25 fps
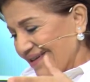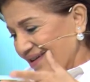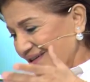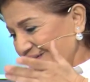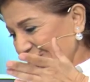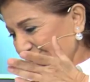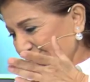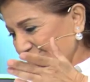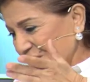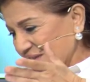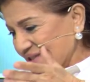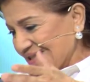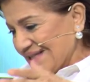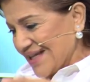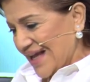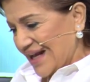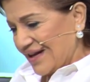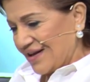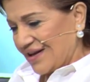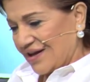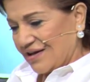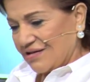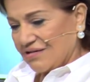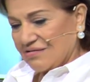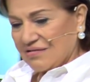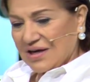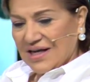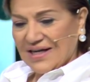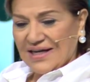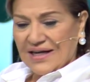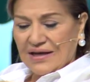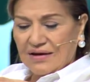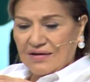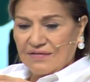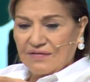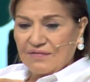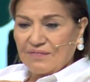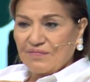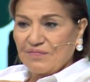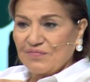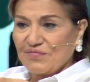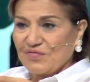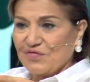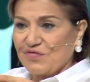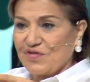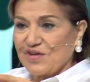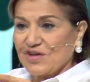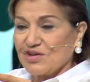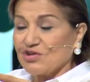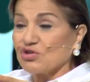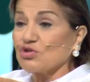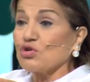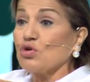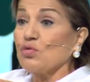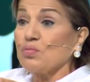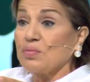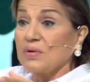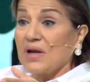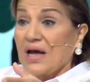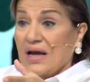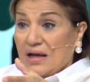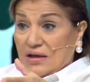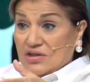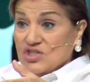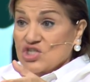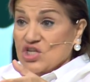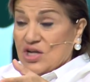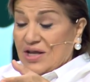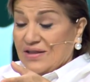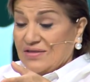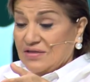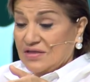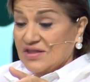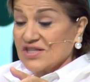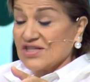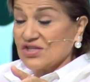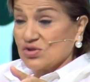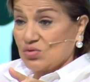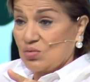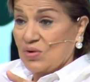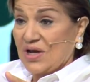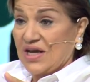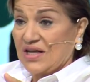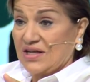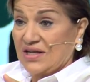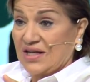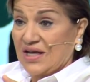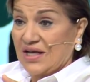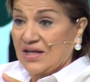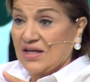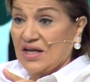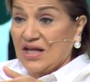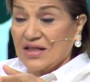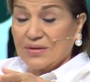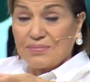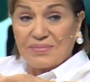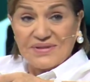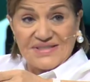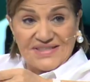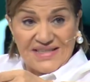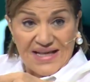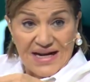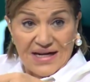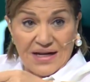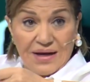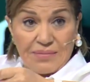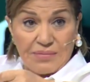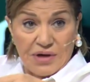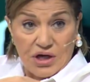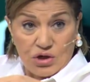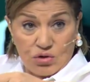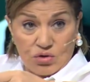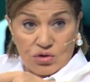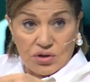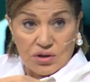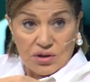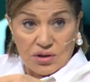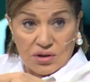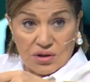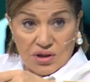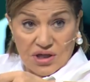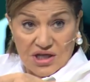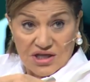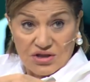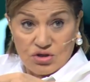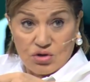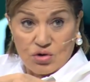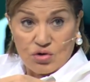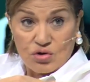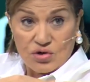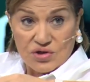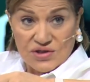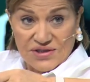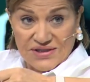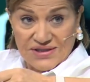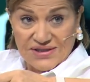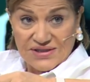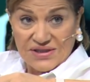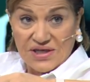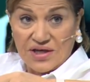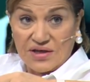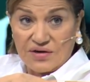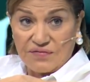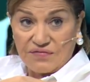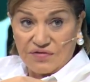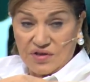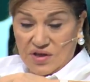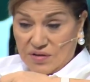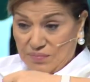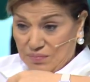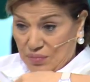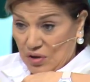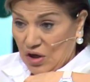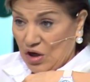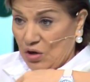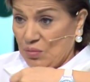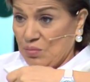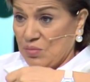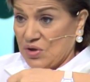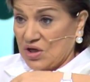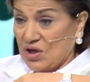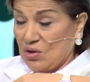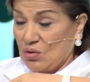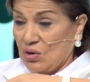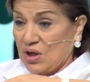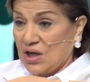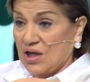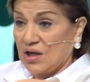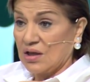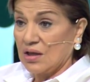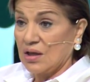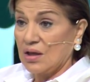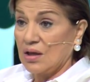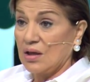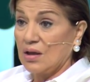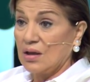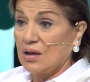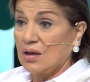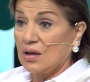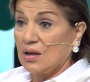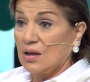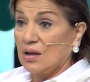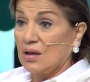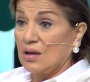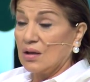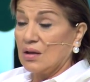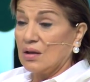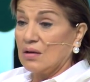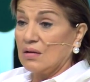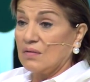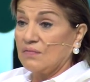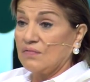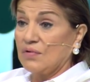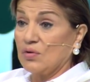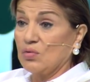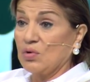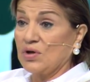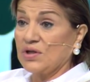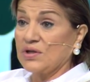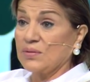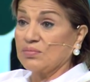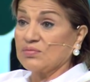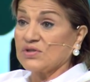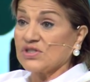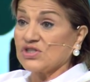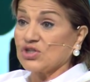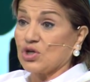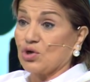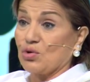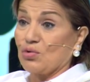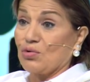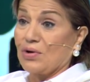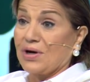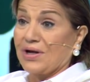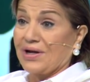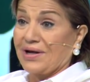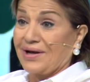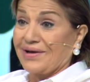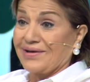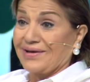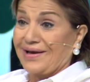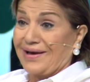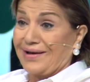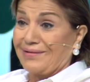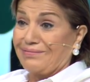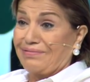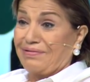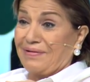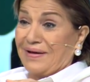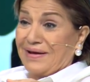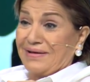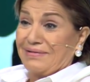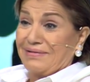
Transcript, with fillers: انه بنتسلى وانا في جروب لا جد نسوان يعني قلت بتسلى معهم كتورس عرفت كيف بعمري وهيك في وحده بتسرق ورق يا عمي